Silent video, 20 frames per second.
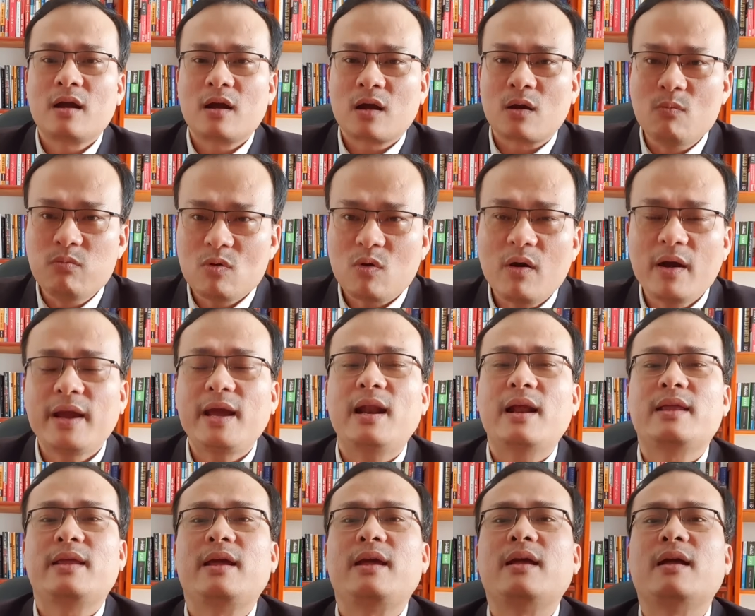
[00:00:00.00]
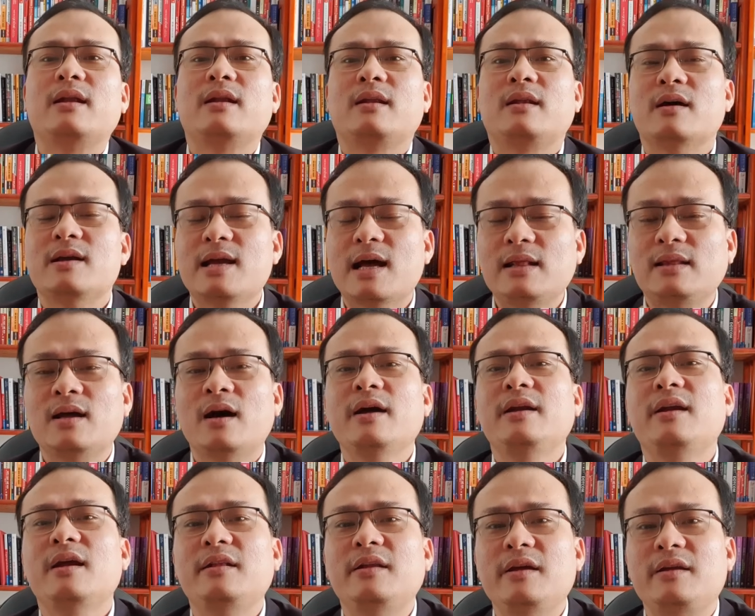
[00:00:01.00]
cũng có nghĩa là gì thời gian tới
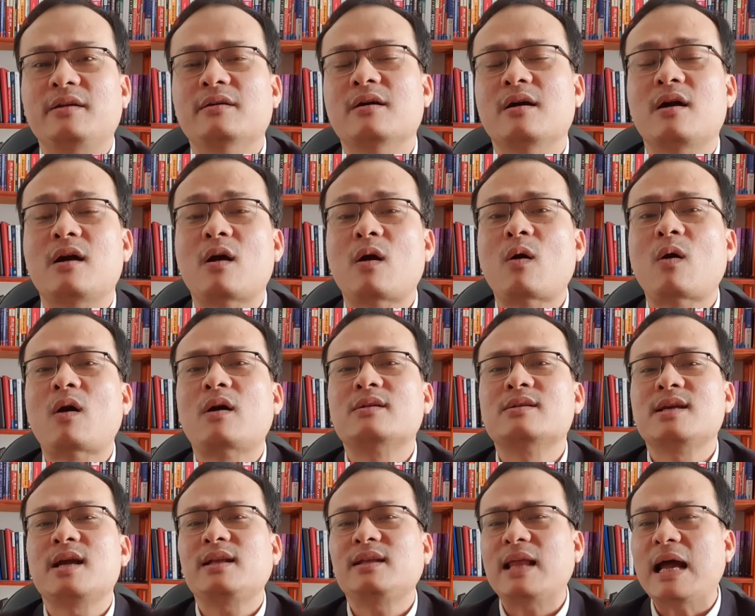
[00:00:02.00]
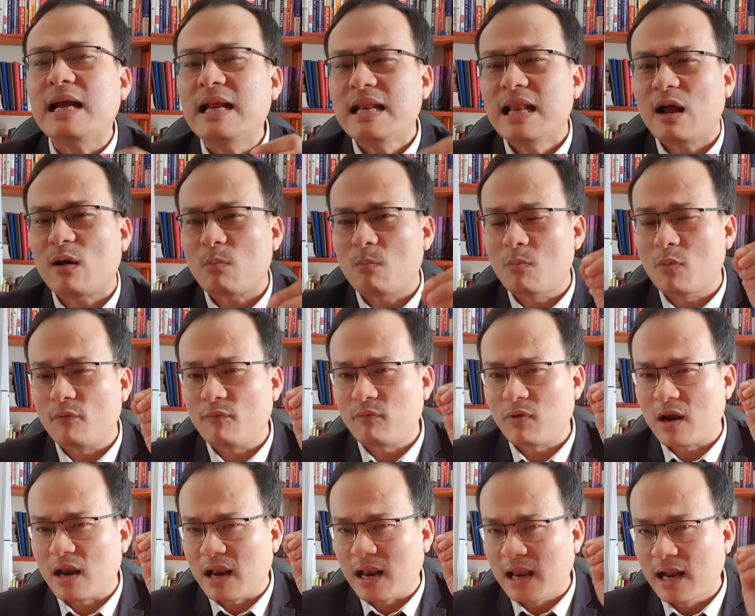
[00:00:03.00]
trên thị trường sẽ thanh lọc một
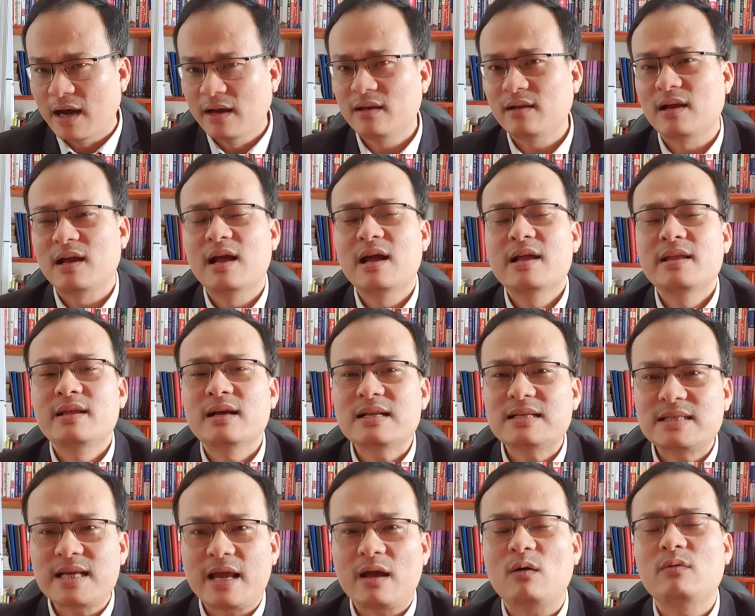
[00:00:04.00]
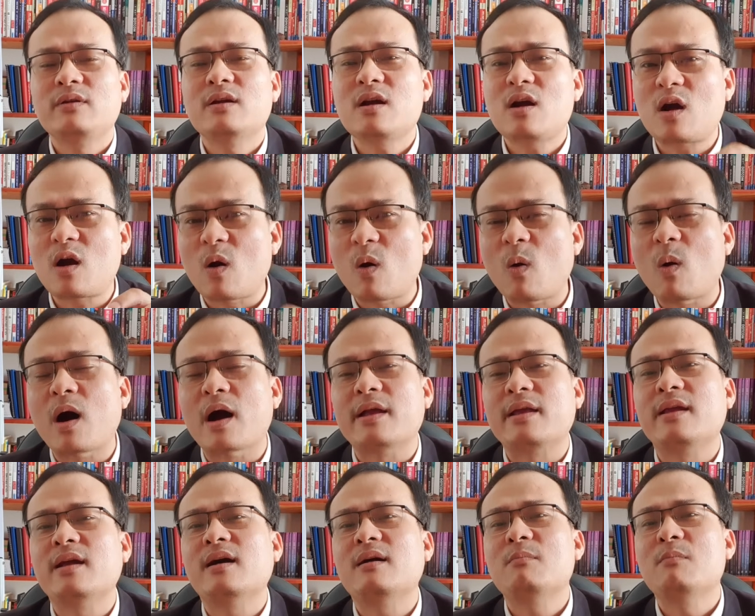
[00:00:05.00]
phần lớn những sale những cò
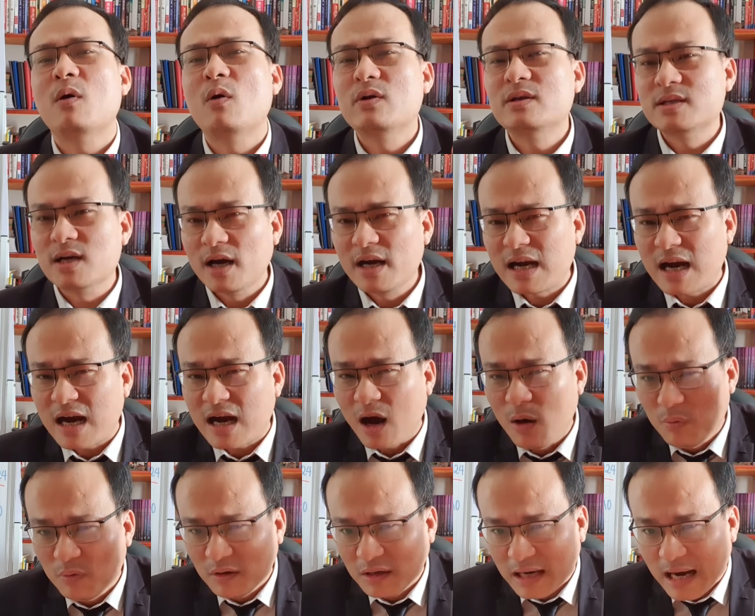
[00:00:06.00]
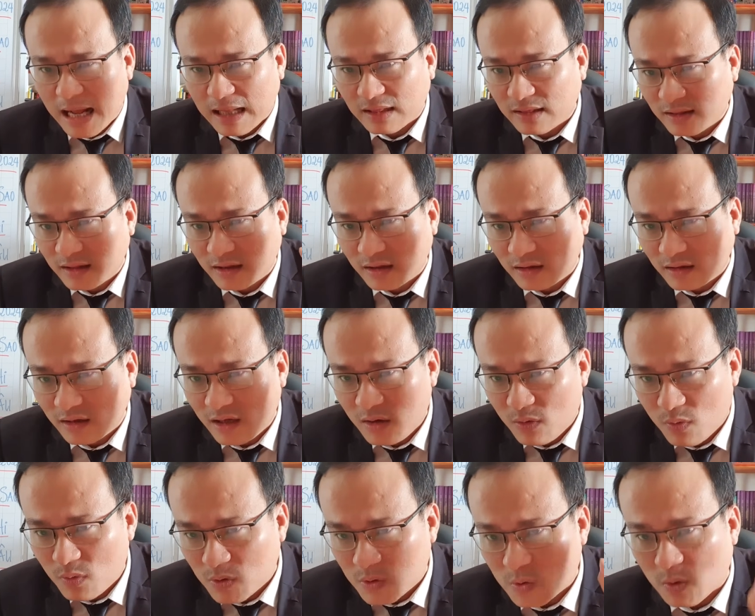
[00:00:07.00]
những môi giới không đạt tiêu
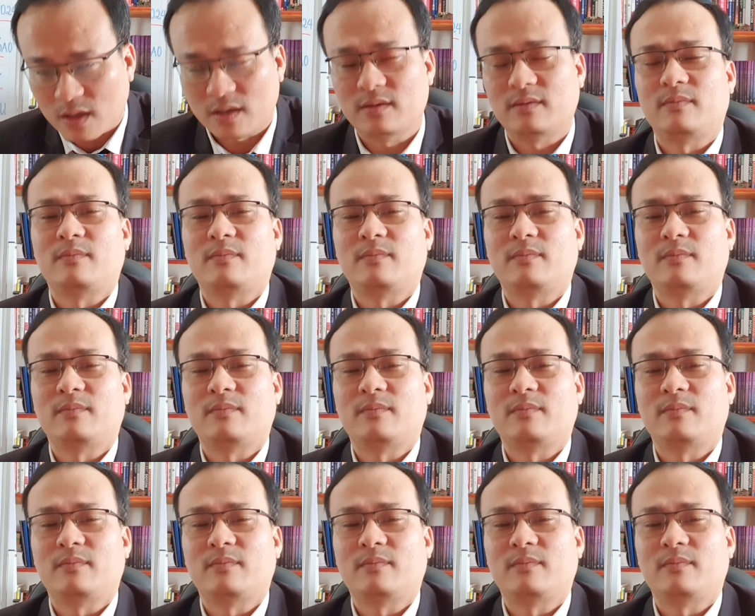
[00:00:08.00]
chuẩn